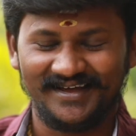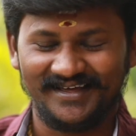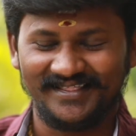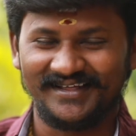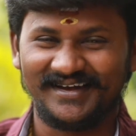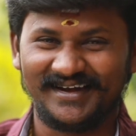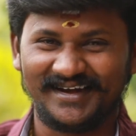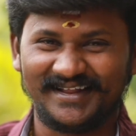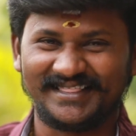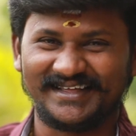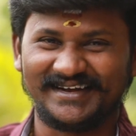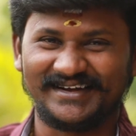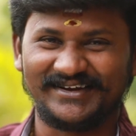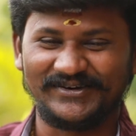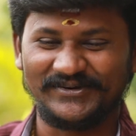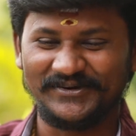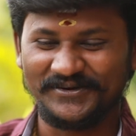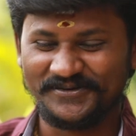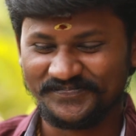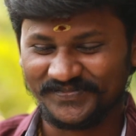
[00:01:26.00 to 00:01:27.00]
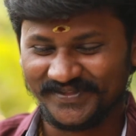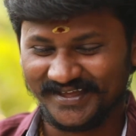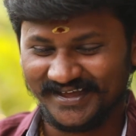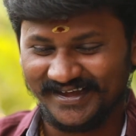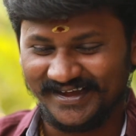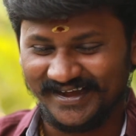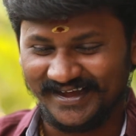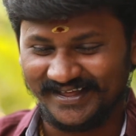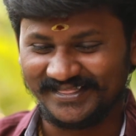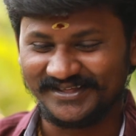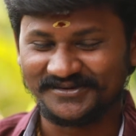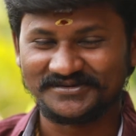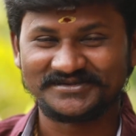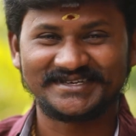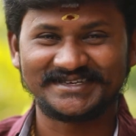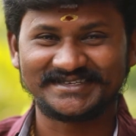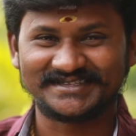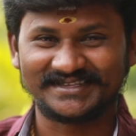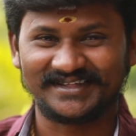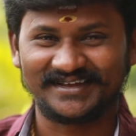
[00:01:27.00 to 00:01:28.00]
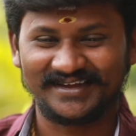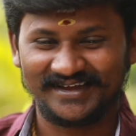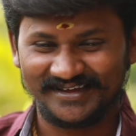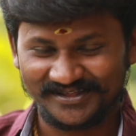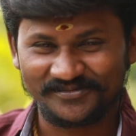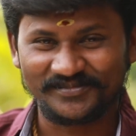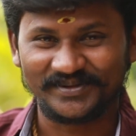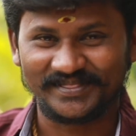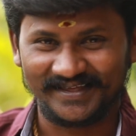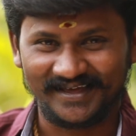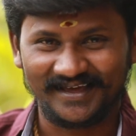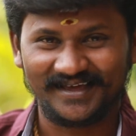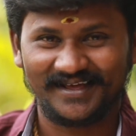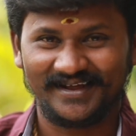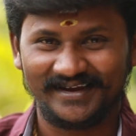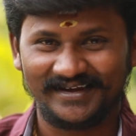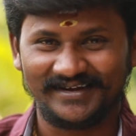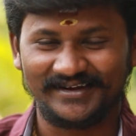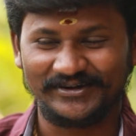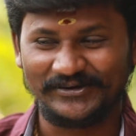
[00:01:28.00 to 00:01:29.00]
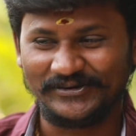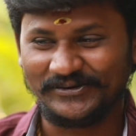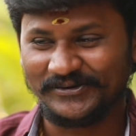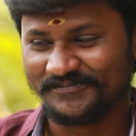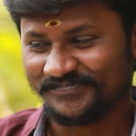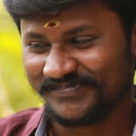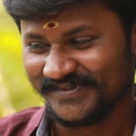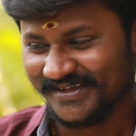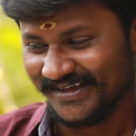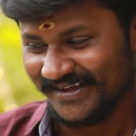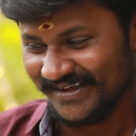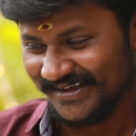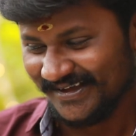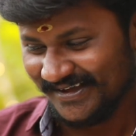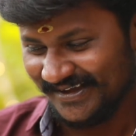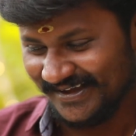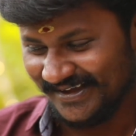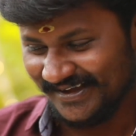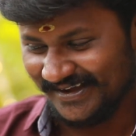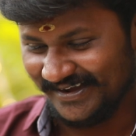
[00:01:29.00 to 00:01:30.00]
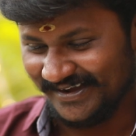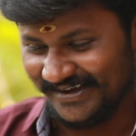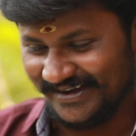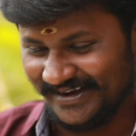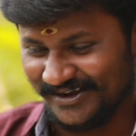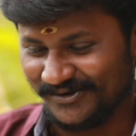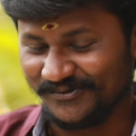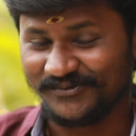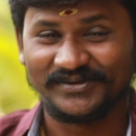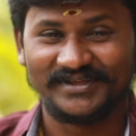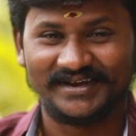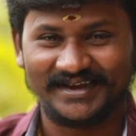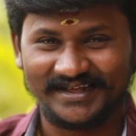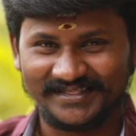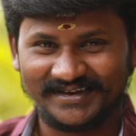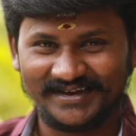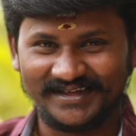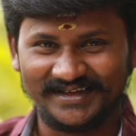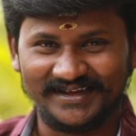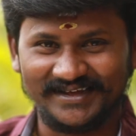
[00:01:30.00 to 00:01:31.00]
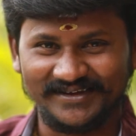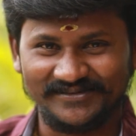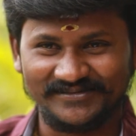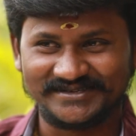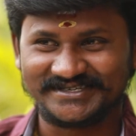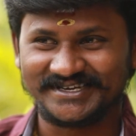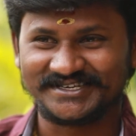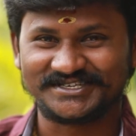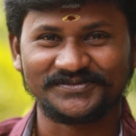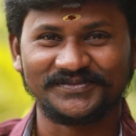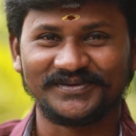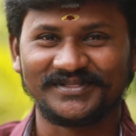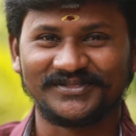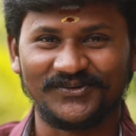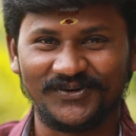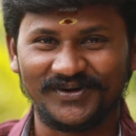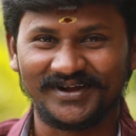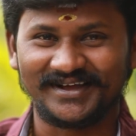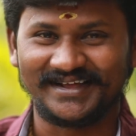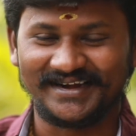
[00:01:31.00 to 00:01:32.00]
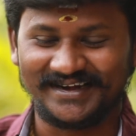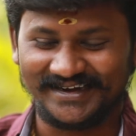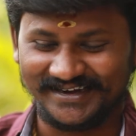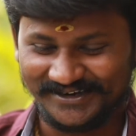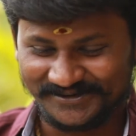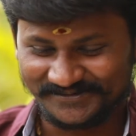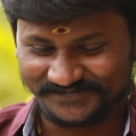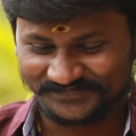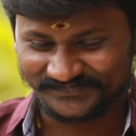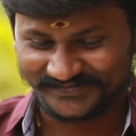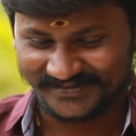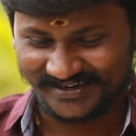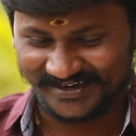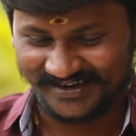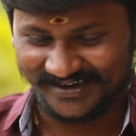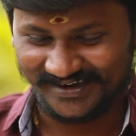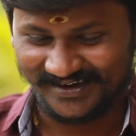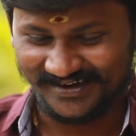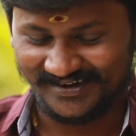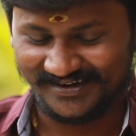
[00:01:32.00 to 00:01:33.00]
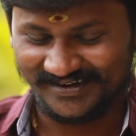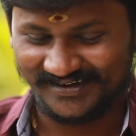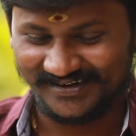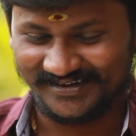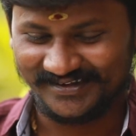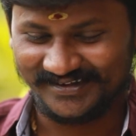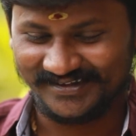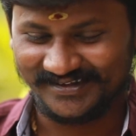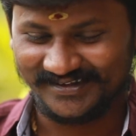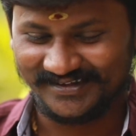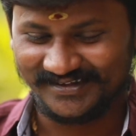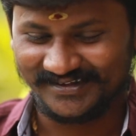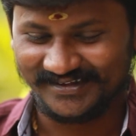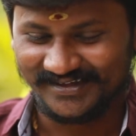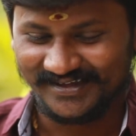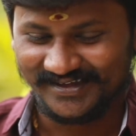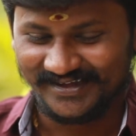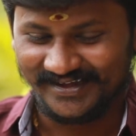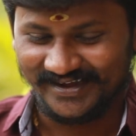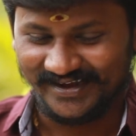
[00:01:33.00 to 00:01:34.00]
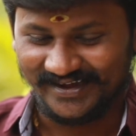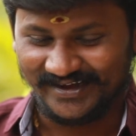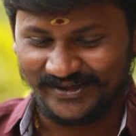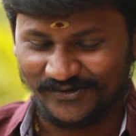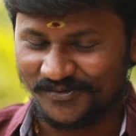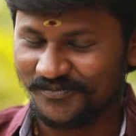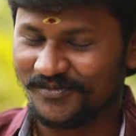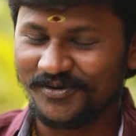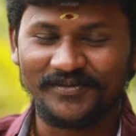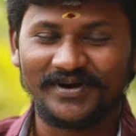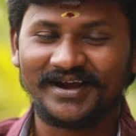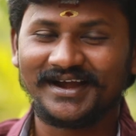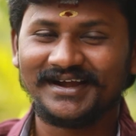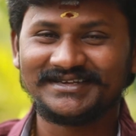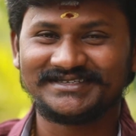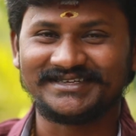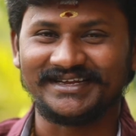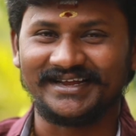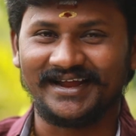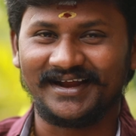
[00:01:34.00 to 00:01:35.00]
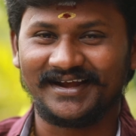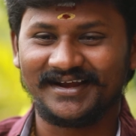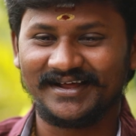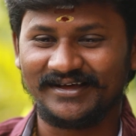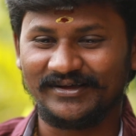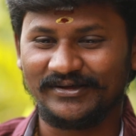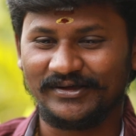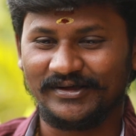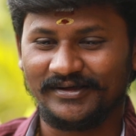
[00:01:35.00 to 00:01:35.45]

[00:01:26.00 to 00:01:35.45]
அதை நடத்திட்டுருக்கோம் அந்த விசேஷத்துக்காக தான் இப்போ தயாராகிட்டுருக்கோம் இன்னும் கொஞ்சம் நேரத்தில் விசேஷமும் துவங்க இருக்குது எனக்கு ரொம்ப மகிழ்ச்சி ஏன்னா